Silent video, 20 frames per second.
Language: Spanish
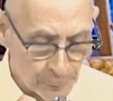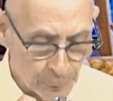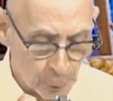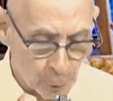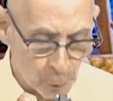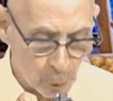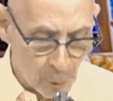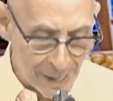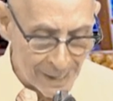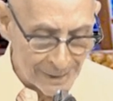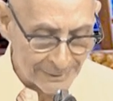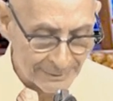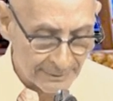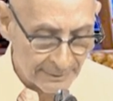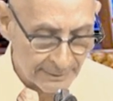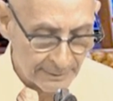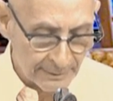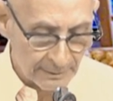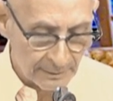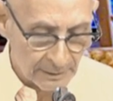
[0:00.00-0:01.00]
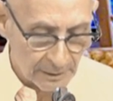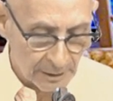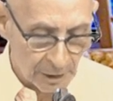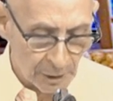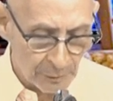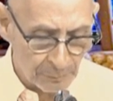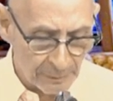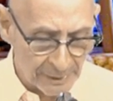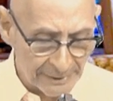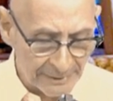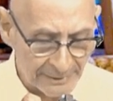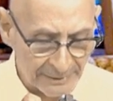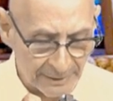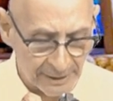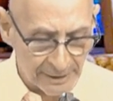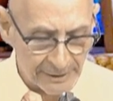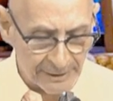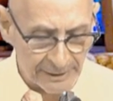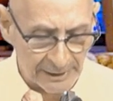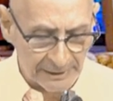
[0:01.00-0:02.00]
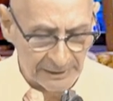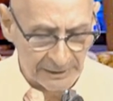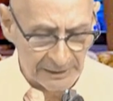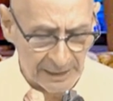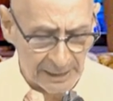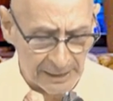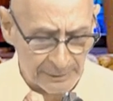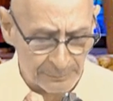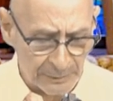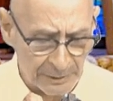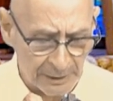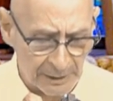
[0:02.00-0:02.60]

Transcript: cuando lo haces y me enseñas